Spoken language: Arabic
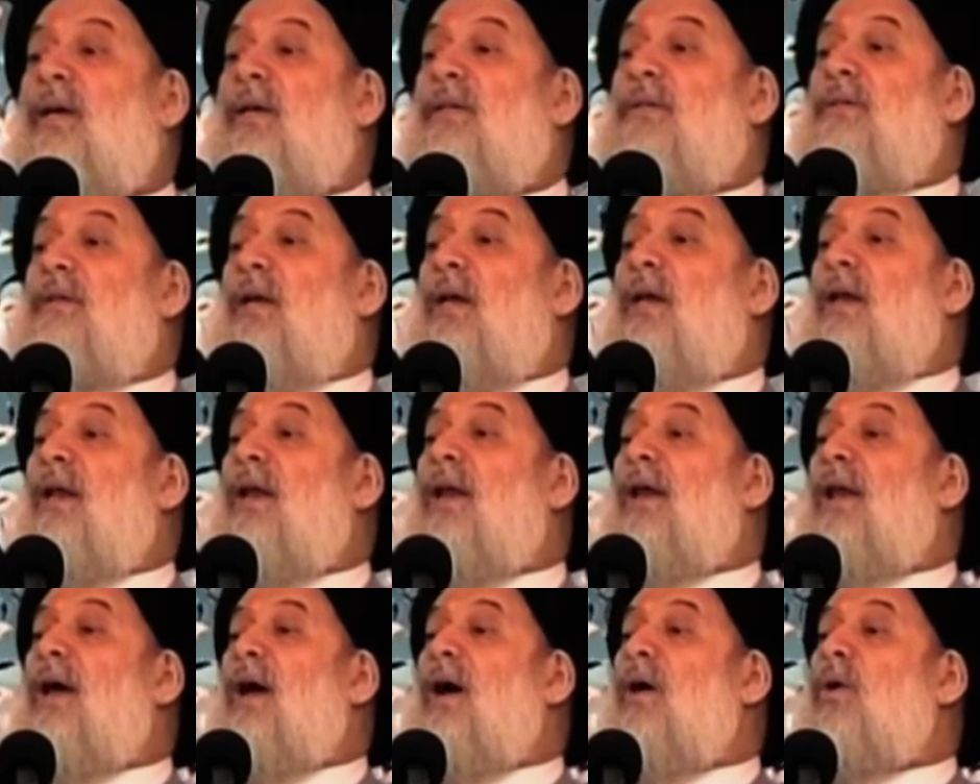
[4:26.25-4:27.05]
صلى
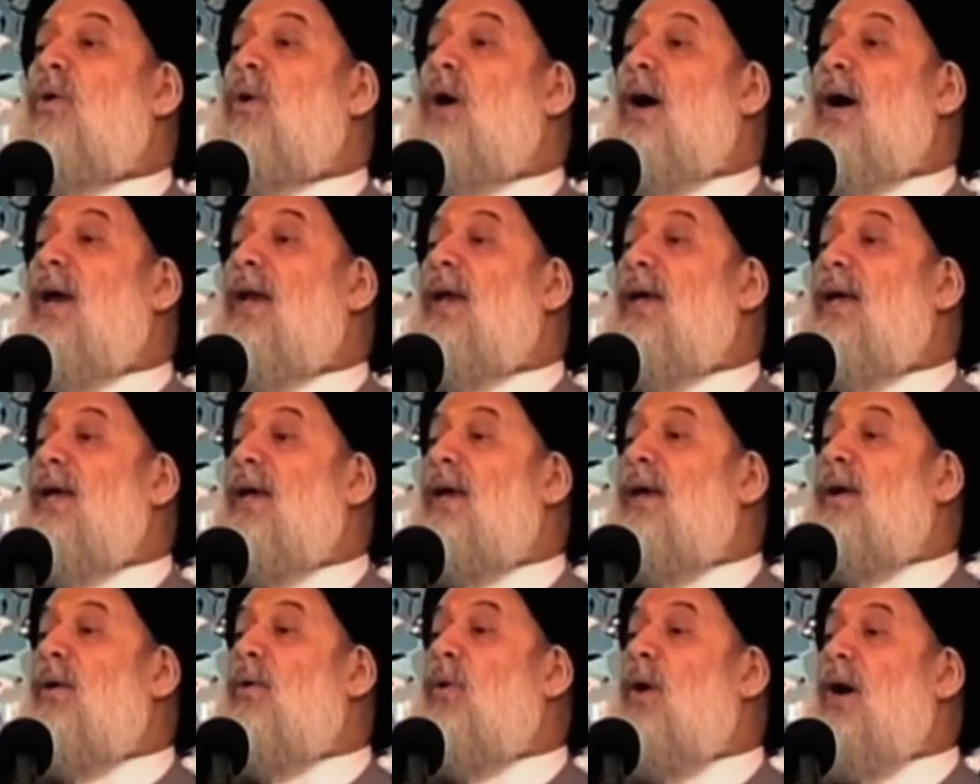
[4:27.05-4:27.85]
الله
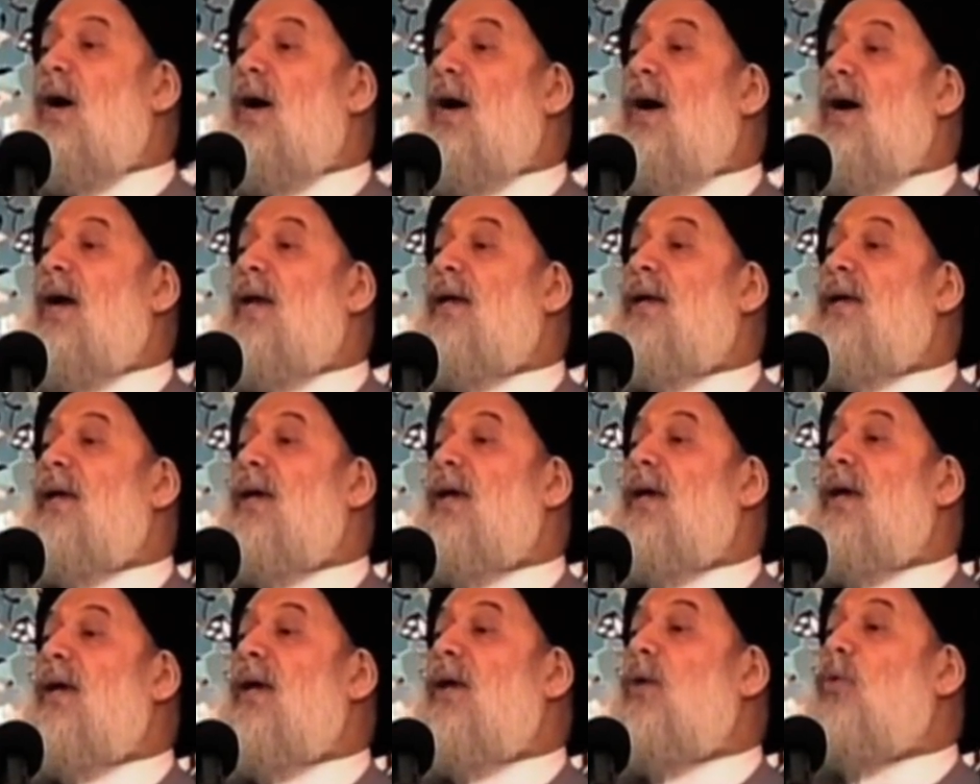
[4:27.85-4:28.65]
عليه
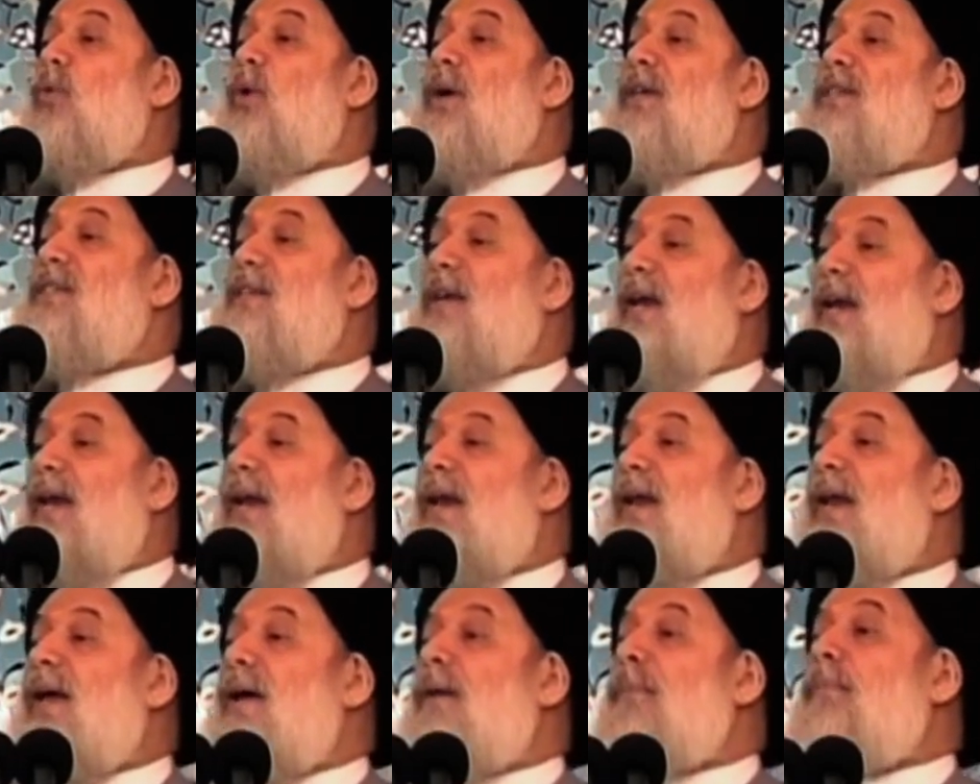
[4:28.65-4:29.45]
وآله
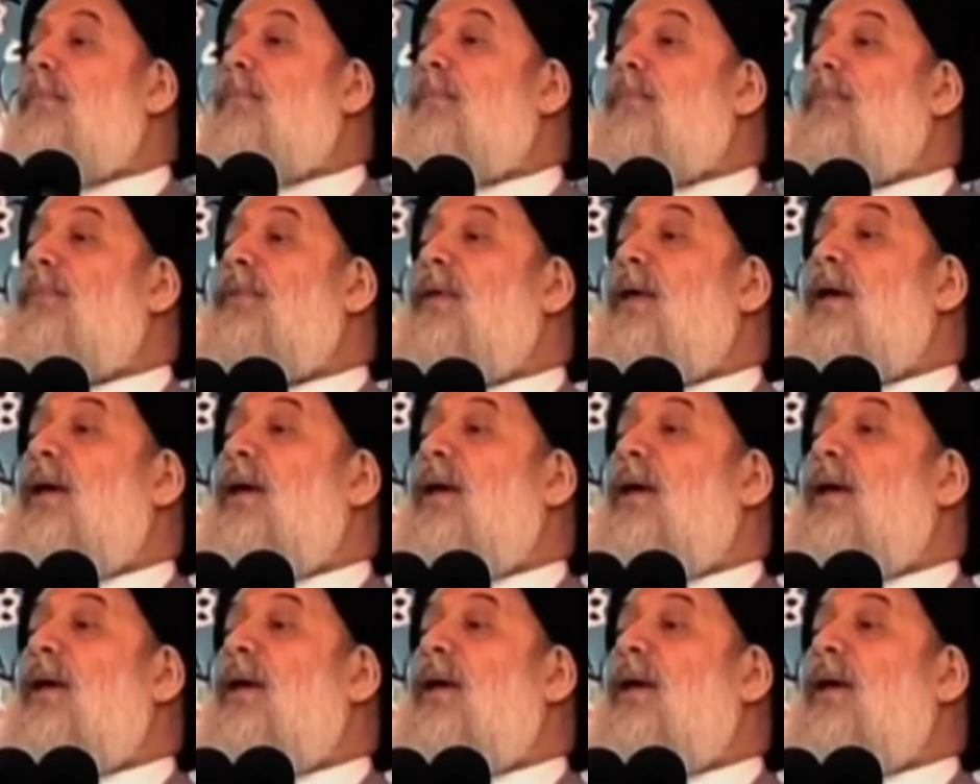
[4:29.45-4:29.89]
وسلم